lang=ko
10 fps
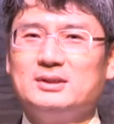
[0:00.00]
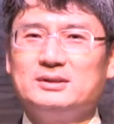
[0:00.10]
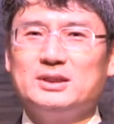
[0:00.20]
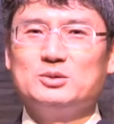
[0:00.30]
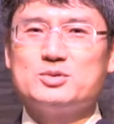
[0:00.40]

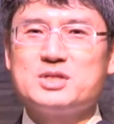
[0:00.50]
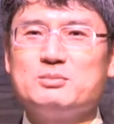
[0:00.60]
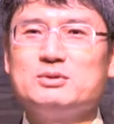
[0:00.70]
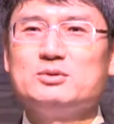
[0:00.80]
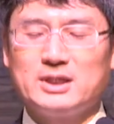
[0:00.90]
때로는
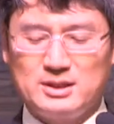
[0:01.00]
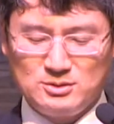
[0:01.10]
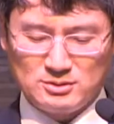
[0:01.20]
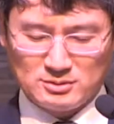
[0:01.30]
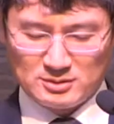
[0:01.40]
체벌도
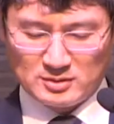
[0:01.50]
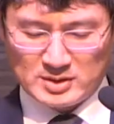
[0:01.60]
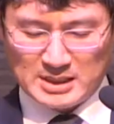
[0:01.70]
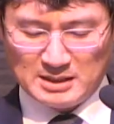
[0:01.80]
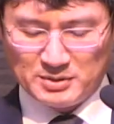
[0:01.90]
가해도
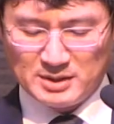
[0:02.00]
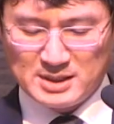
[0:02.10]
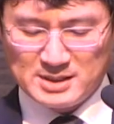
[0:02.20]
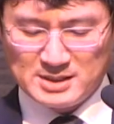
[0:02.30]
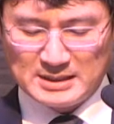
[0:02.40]
잘
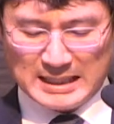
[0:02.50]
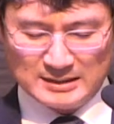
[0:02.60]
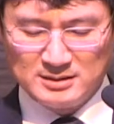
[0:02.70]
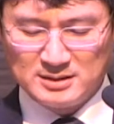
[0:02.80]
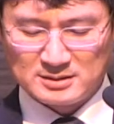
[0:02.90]
변하지
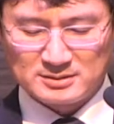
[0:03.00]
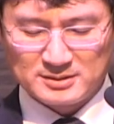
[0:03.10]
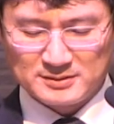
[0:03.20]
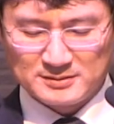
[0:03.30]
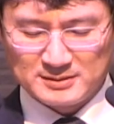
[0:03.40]
않는다는
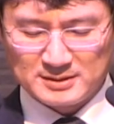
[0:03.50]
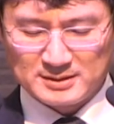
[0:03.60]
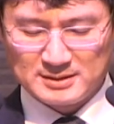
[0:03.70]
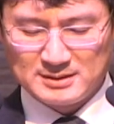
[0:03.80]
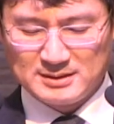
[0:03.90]

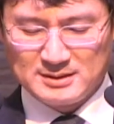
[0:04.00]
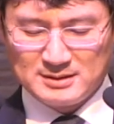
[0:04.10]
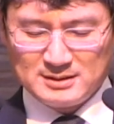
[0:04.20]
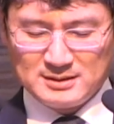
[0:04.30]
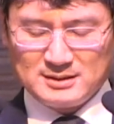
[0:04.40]

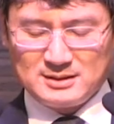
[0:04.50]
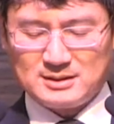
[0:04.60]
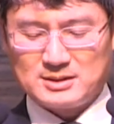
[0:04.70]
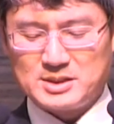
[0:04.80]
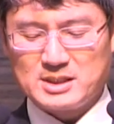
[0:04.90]

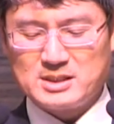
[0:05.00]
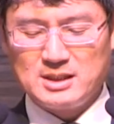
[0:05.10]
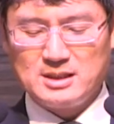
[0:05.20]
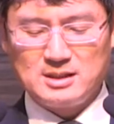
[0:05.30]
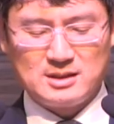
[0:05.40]
거예요. 제가
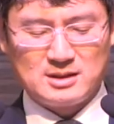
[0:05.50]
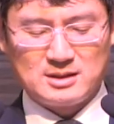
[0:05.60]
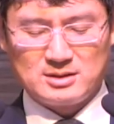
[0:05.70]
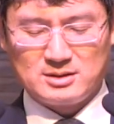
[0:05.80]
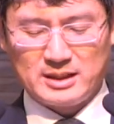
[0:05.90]
제일
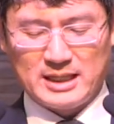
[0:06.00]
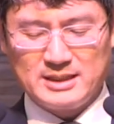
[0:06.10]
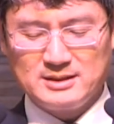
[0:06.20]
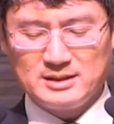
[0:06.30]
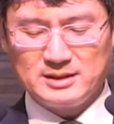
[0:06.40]
어,
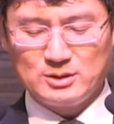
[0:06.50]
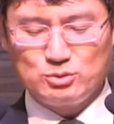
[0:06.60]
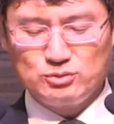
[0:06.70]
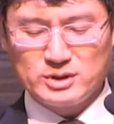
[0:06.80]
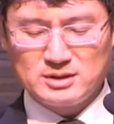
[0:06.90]
아이들한테
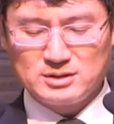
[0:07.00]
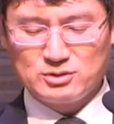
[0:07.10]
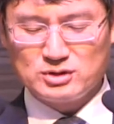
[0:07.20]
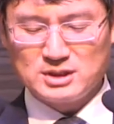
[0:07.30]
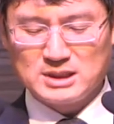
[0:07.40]
훈육했던 것
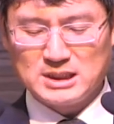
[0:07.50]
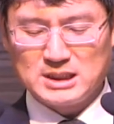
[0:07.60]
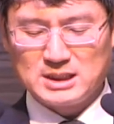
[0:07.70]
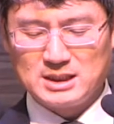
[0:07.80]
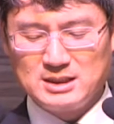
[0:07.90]
중에
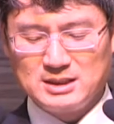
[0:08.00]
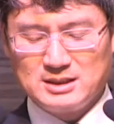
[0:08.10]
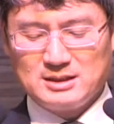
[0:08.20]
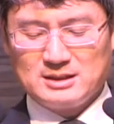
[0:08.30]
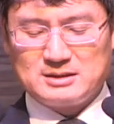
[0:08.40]
하나가
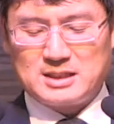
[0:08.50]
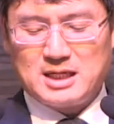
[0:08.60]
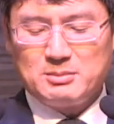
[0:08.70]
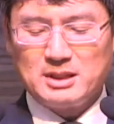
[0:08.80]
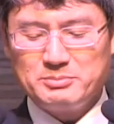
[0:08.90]

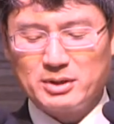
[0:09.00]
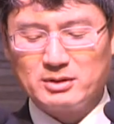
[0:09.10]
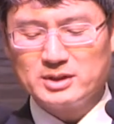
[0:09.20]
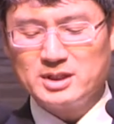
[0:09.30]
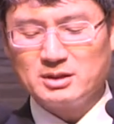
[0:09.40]
제발
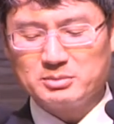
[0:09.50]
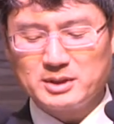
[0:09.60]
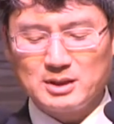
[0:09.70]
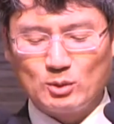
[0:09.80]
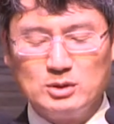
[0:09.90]
변기
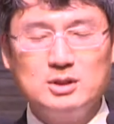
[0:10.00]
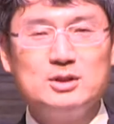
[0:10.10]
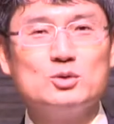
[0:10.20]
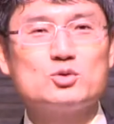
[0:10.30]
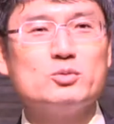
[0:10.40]
덮개
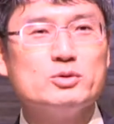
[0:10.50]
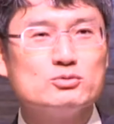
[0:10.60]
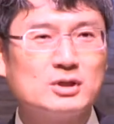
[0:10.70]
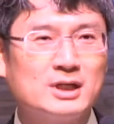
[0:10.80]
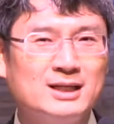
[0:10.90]
올리고
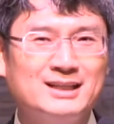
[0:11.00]
소변누라.